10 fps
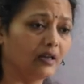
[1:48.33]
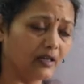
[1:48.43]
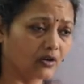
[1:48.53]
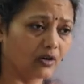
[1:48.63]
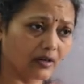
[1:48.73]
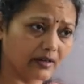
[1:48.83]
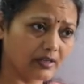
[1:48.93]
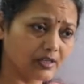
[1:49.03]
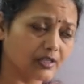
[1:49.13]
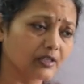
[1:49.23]
एक
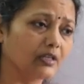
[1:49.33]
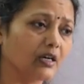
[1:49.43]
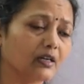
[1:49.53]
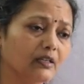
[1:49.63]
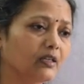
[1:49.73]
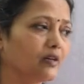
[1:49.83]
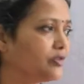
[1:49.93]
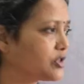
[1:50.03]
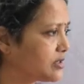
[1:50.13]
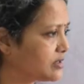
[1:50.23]
ऑर्गेनाइजेशन की अर्निंग
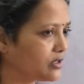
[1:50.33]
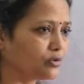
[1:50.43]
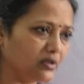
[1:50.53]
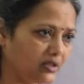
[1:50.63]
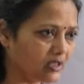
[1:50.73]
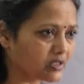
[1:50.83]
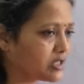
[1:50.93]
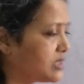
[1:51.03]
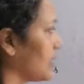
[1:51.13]
एफिशिएंसी उतनी अच्छी